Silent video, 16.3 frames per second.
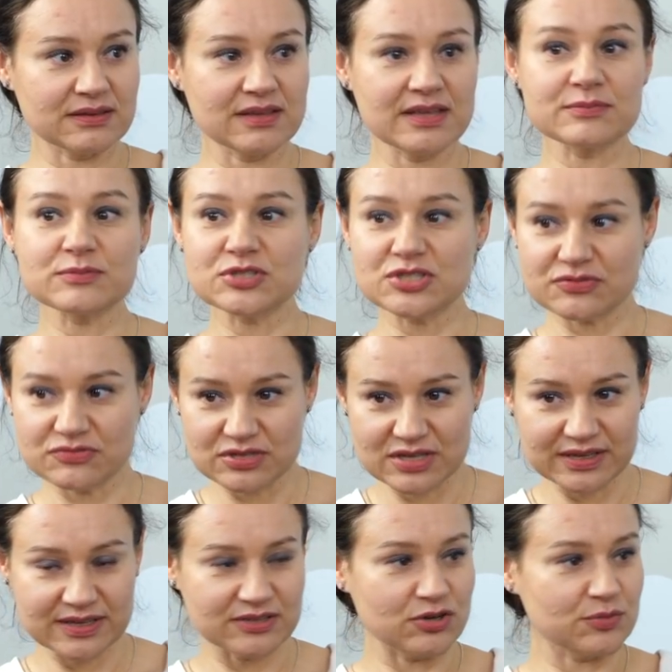ten mi się
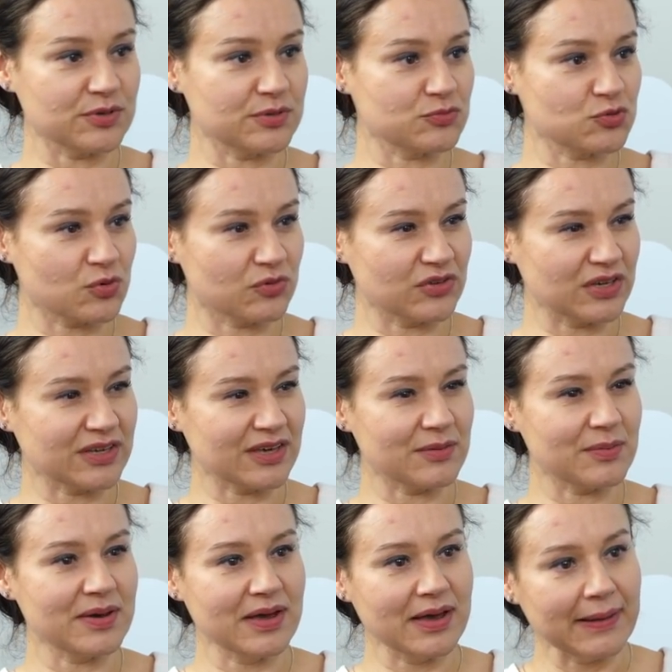wydaje dobrym
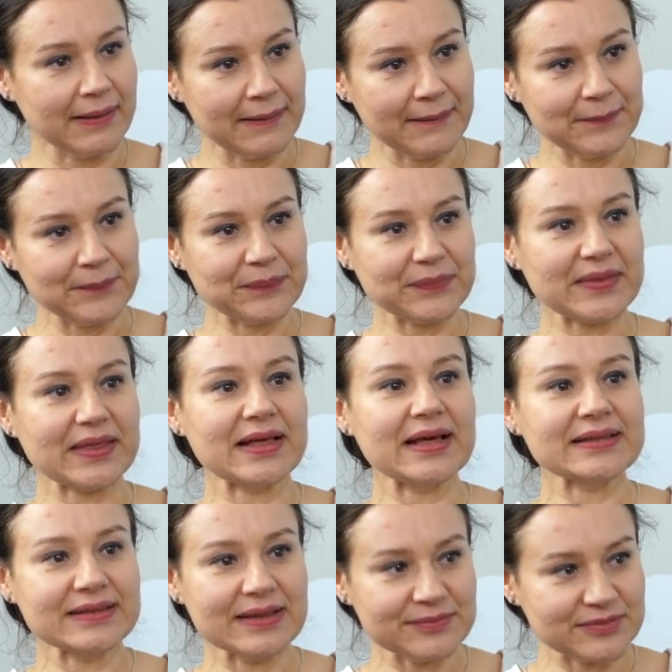człowiekiem,
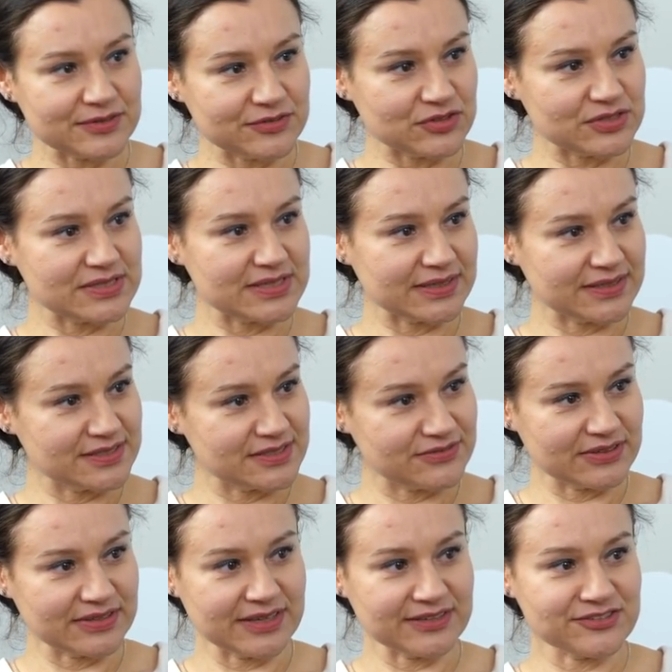a tamten to jest taki
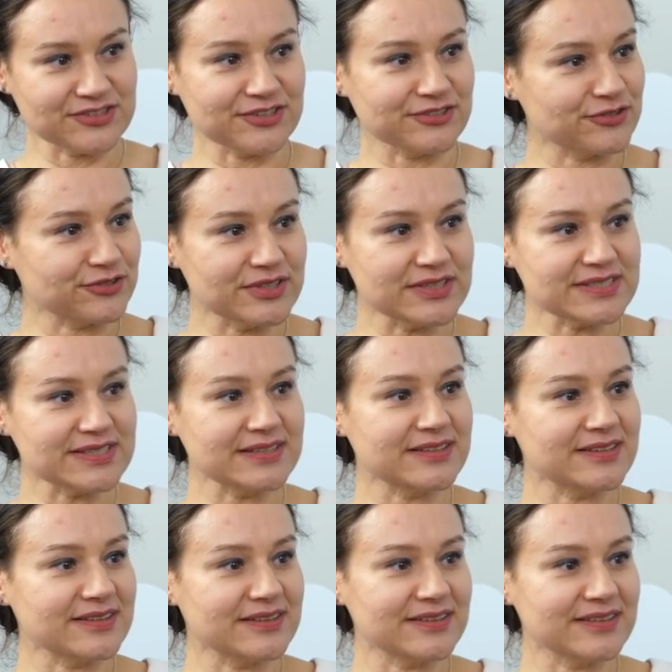cwaniaczek. No
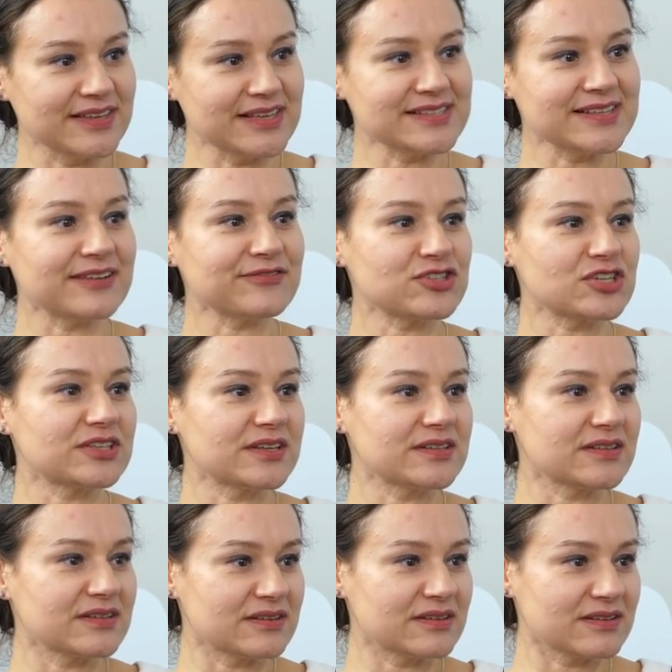niestety nie zawsze
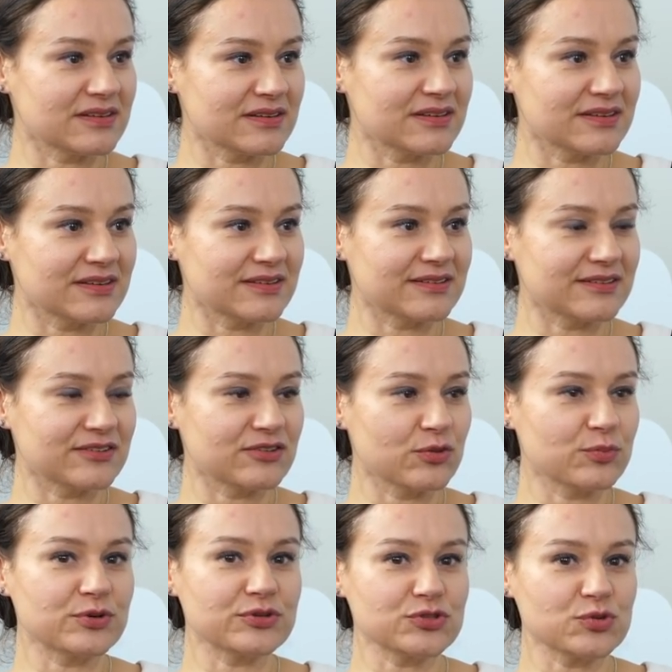ten e,
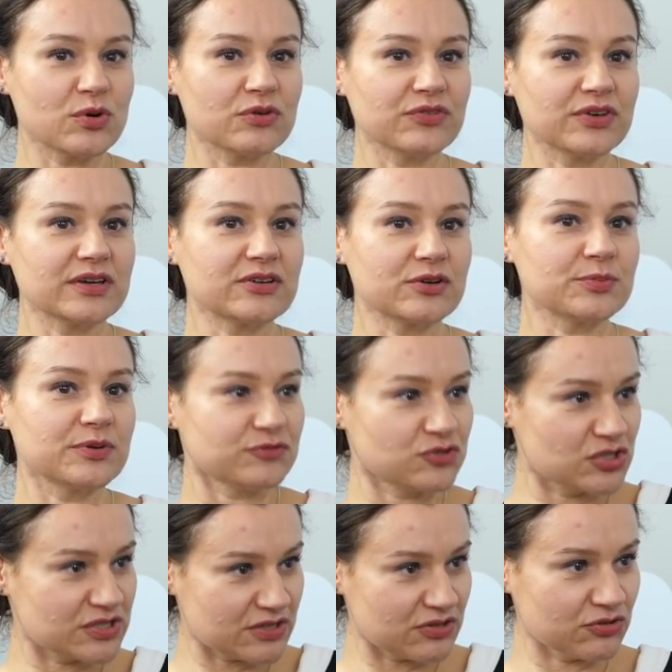dobry człowiek robi
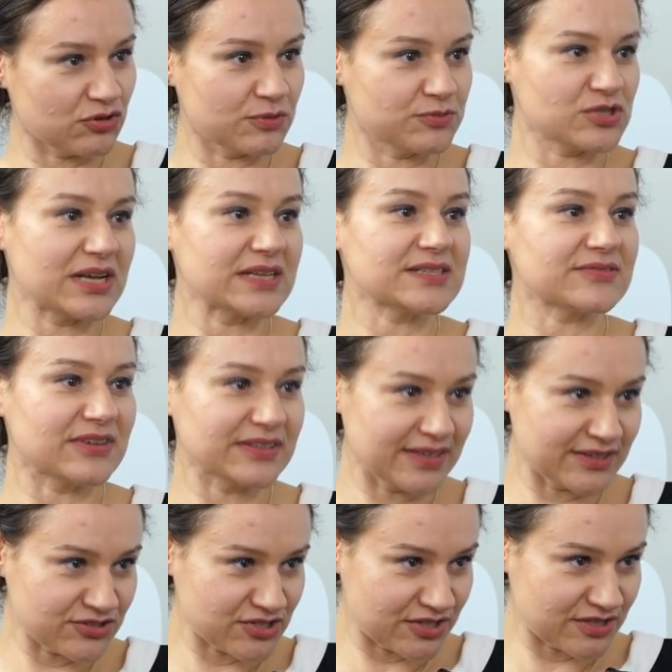wszystko dobrze, a
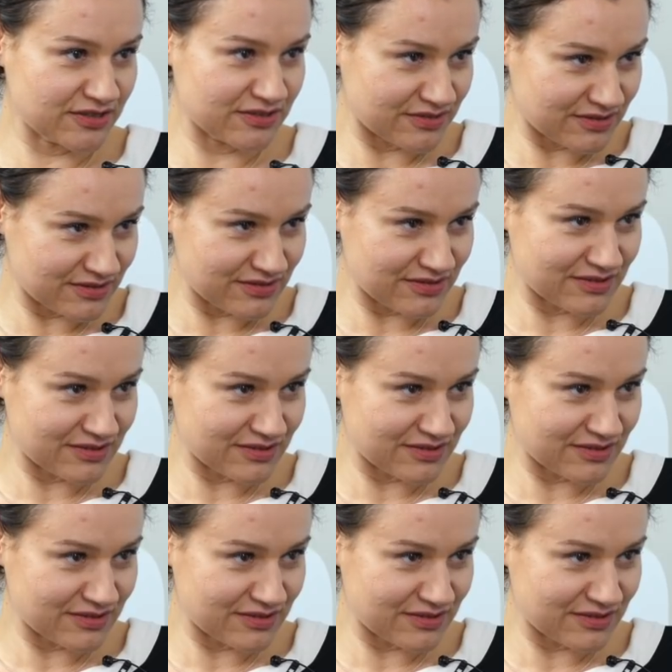cwaniaczek e,